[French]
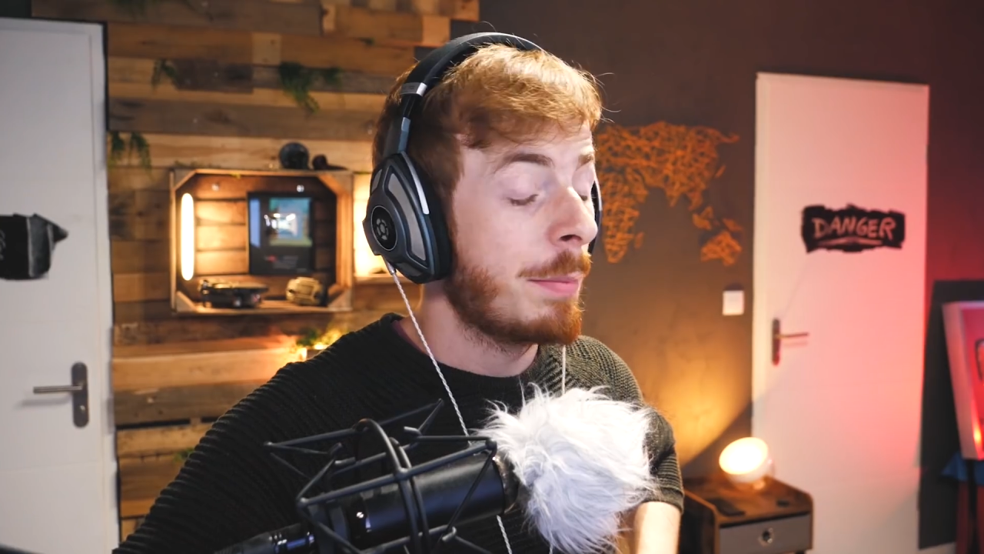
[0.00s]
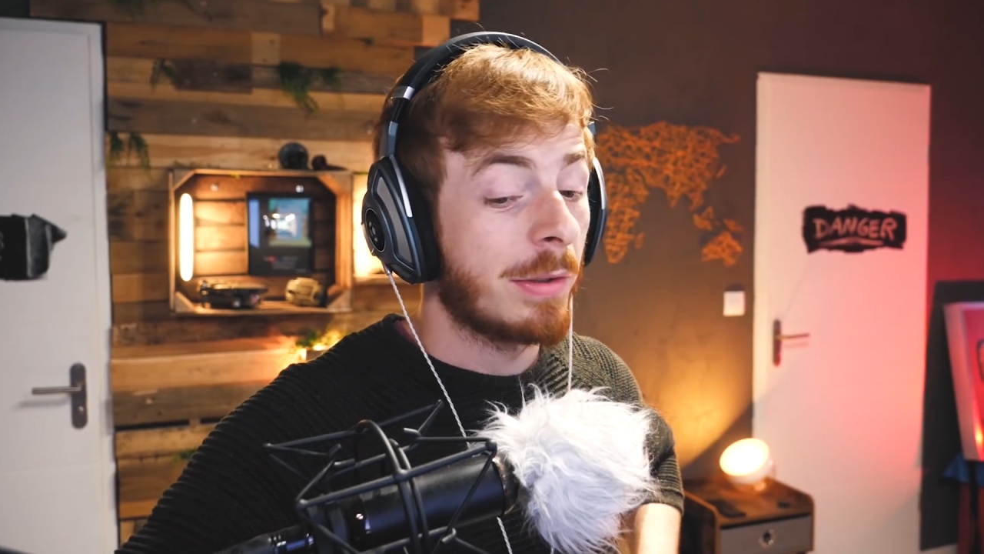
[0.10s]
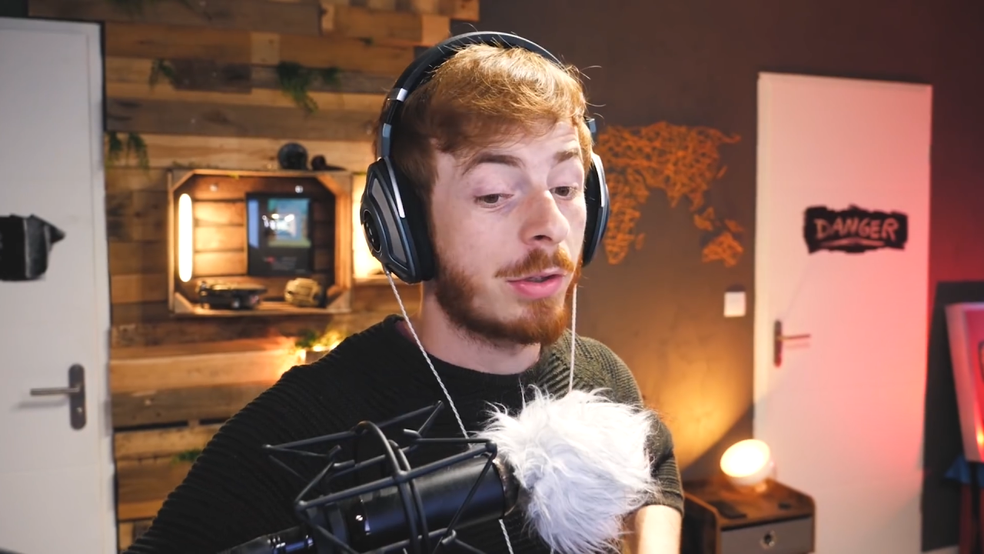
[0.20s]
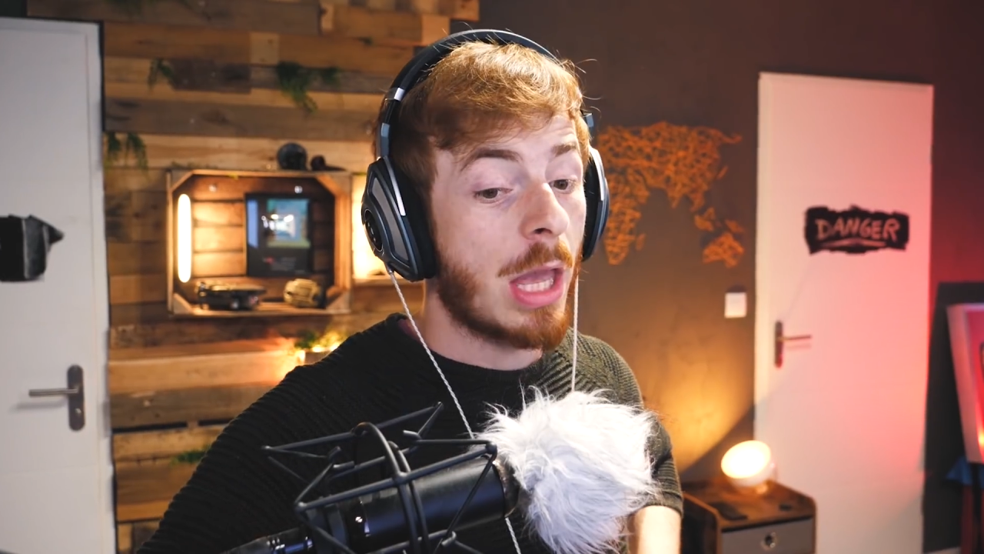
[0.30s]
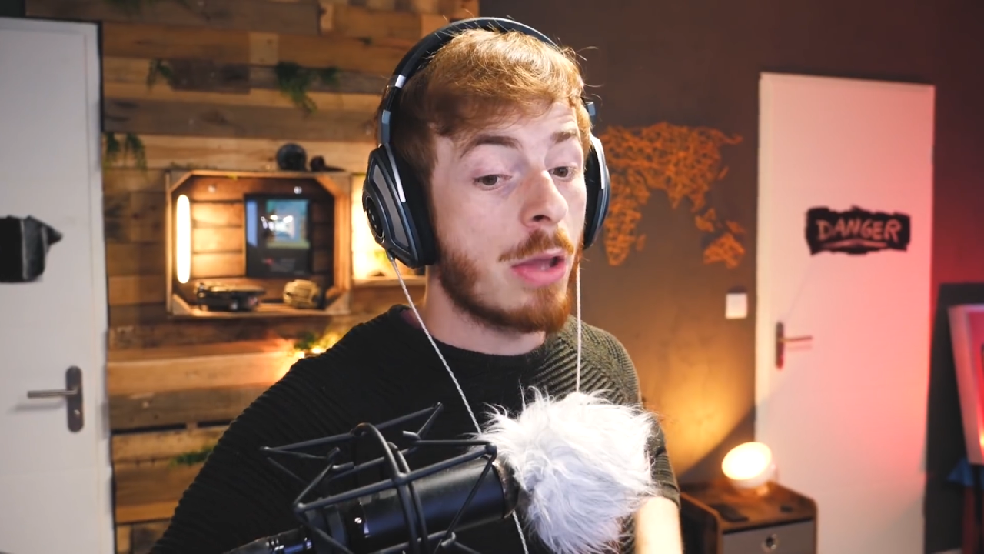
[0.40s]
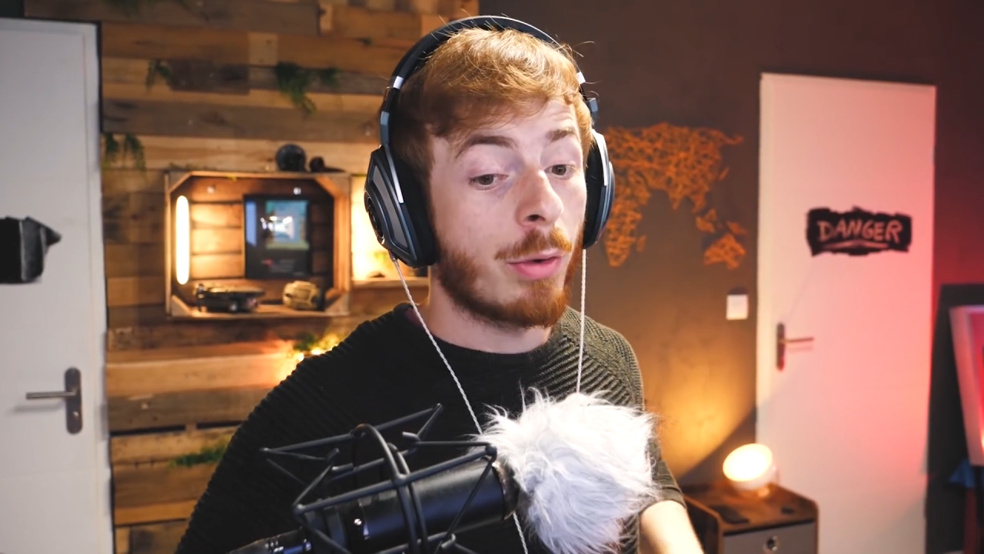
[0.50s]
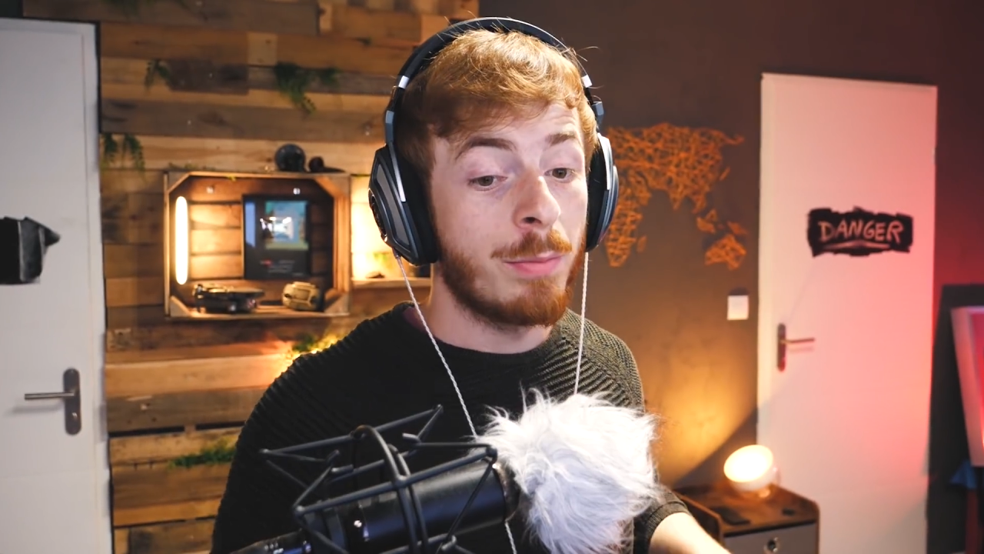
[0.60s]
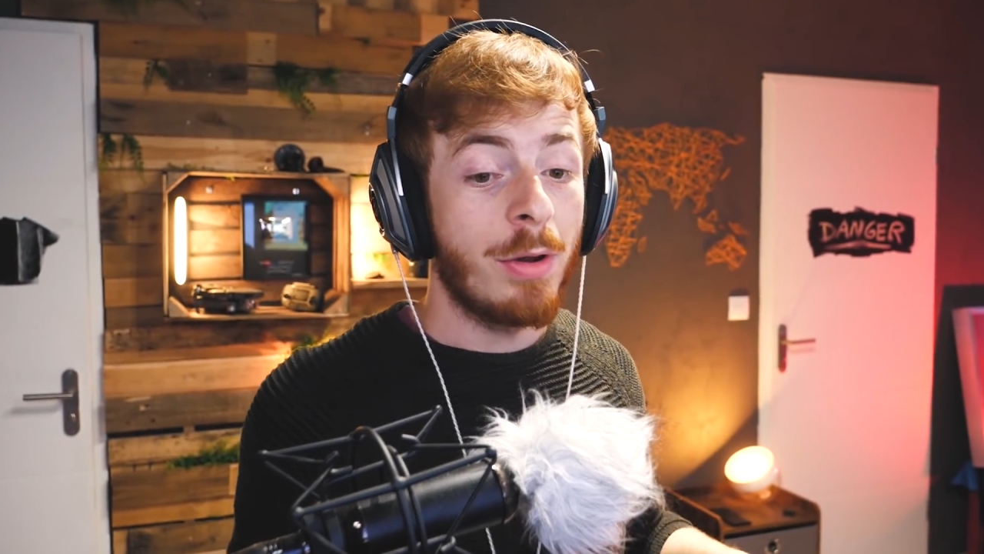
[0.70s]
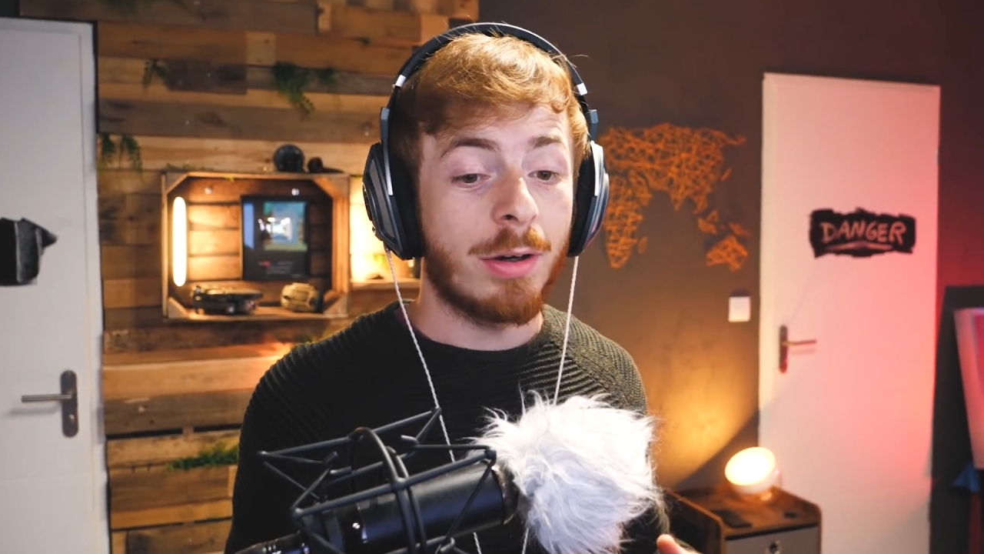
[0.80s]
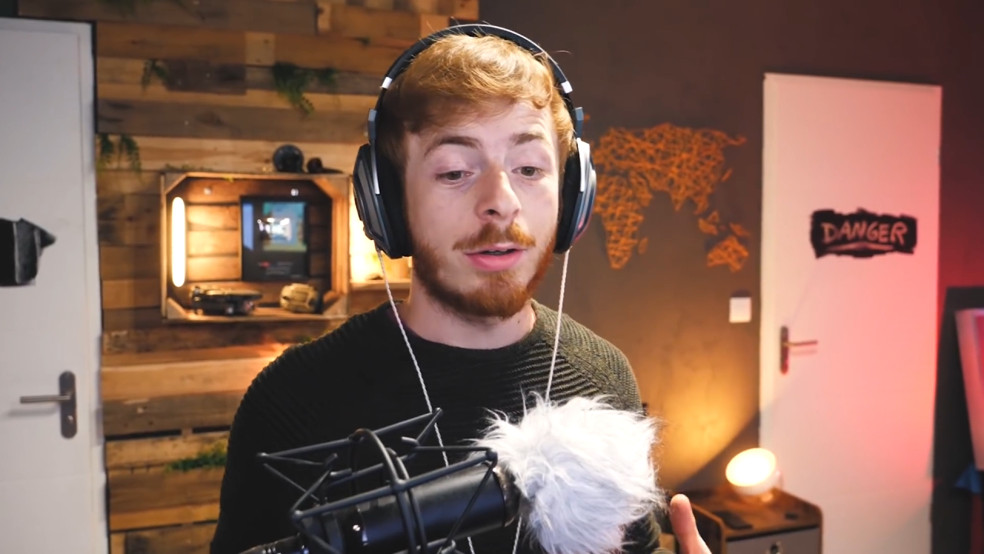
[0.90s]
Oui, parce qu'il y a une
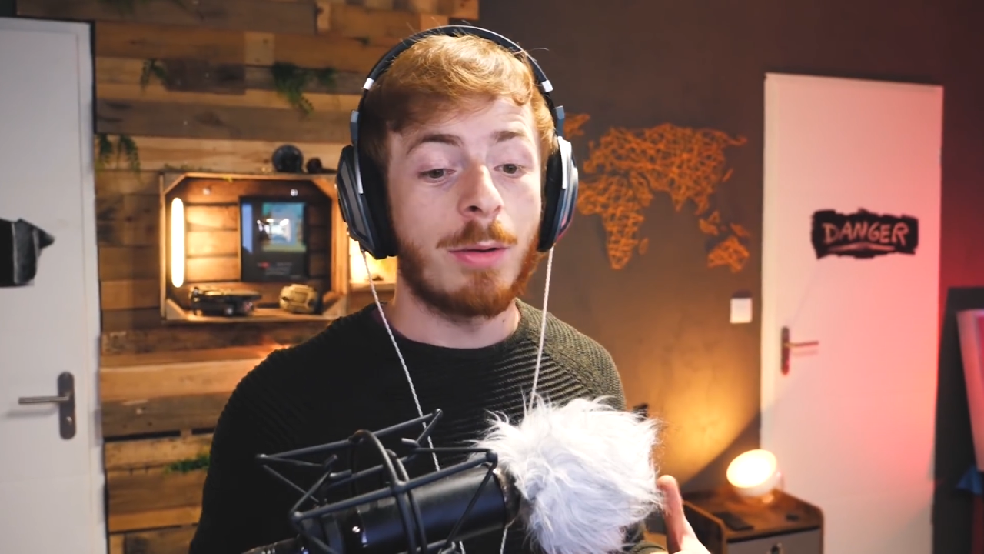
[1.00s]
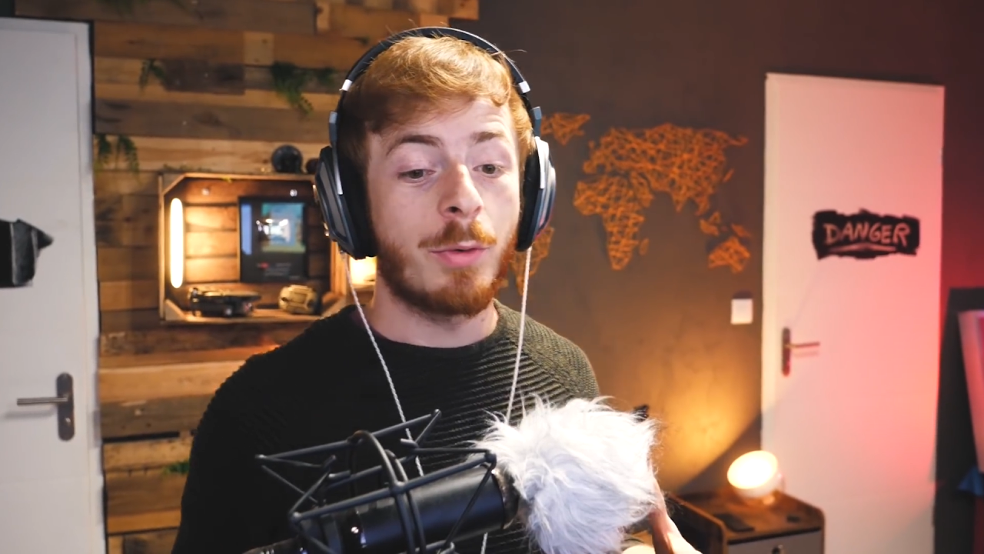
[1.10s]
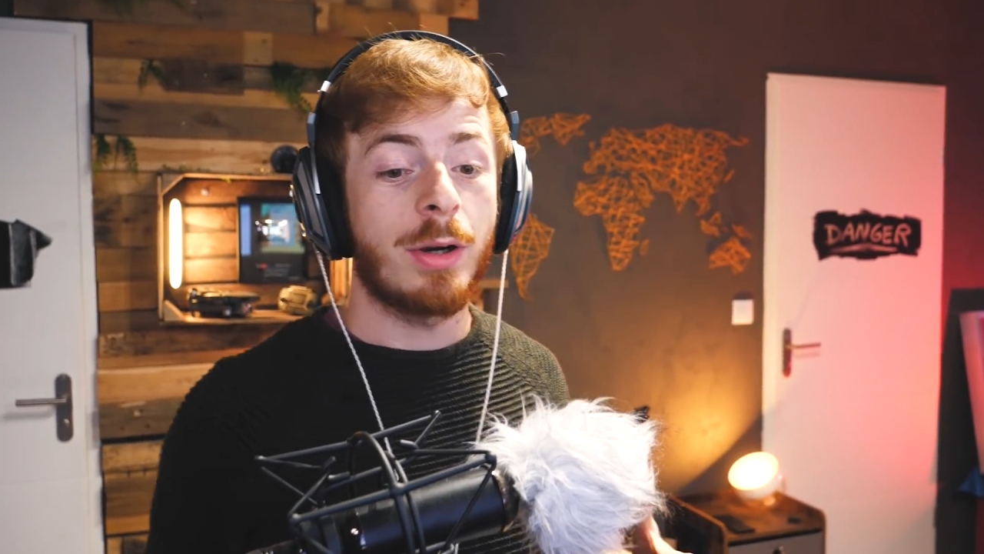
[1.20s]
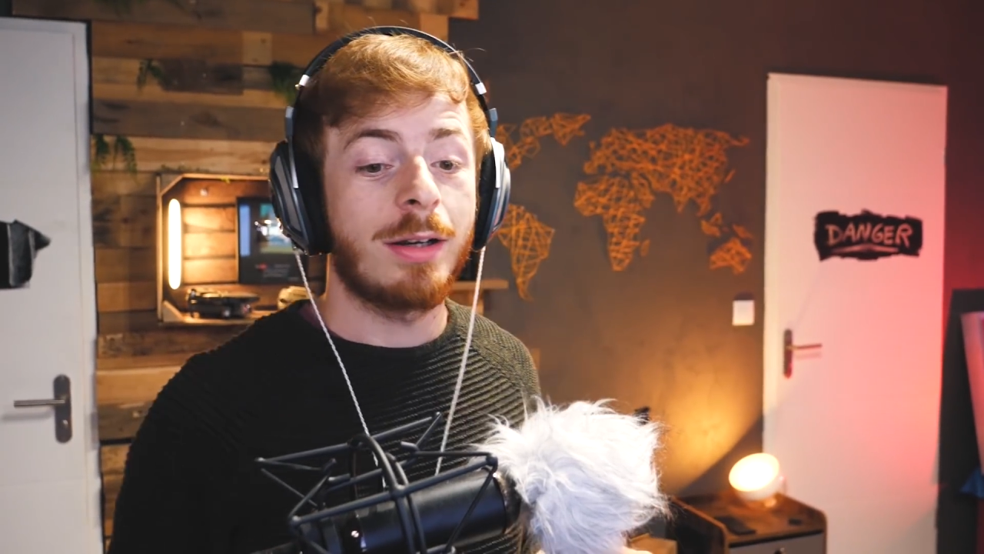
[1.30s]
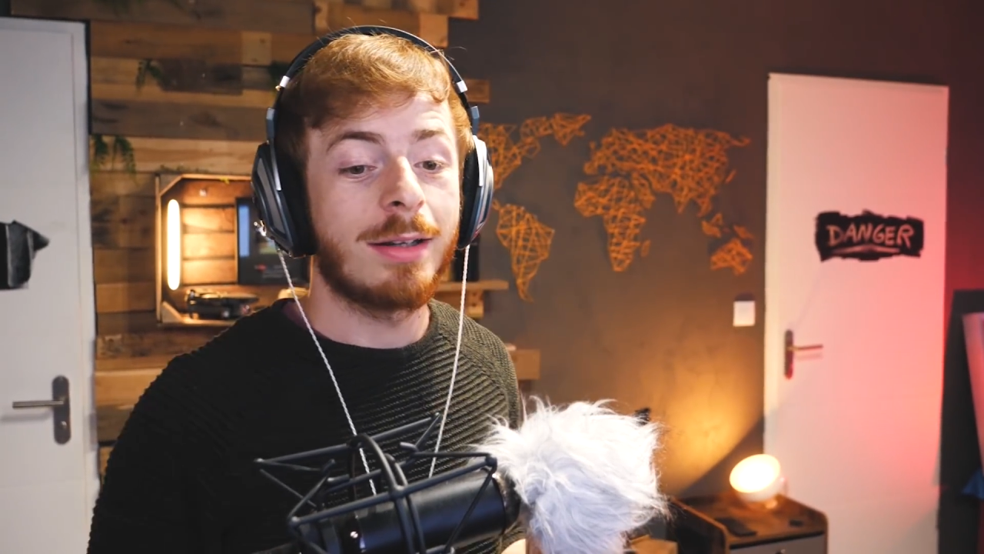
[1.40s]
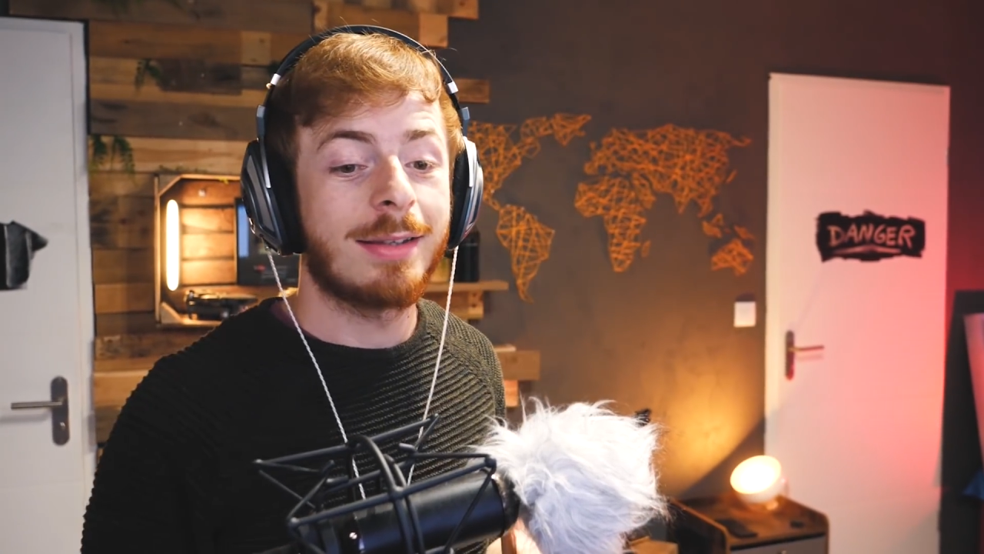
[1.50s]
rumeur comme quoi euh,